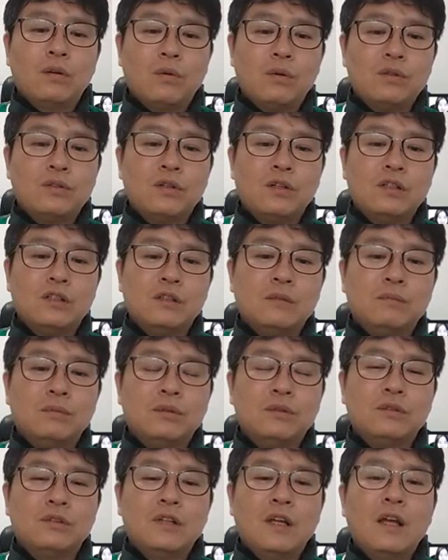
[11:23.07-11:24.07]
골절이신
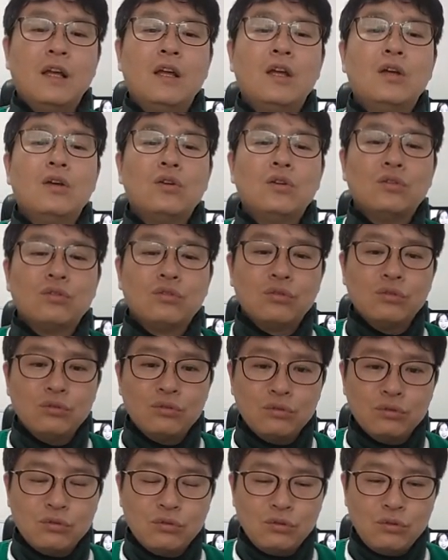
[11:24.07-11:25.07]
분들의
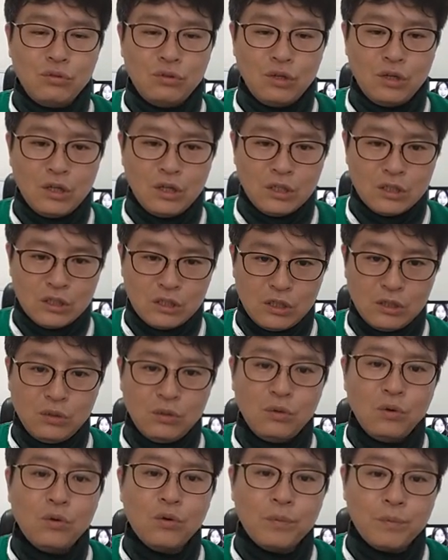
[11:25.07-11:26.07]
수술 후
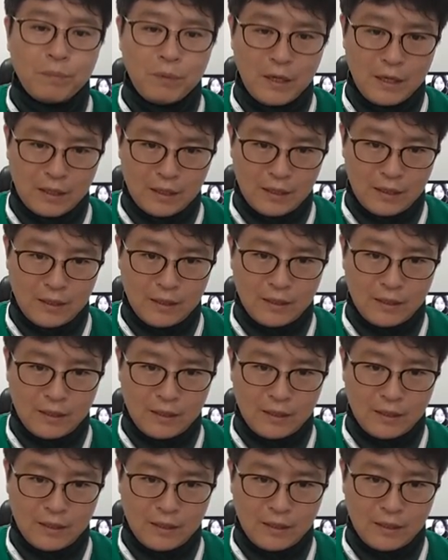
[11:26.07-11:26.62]
치료 및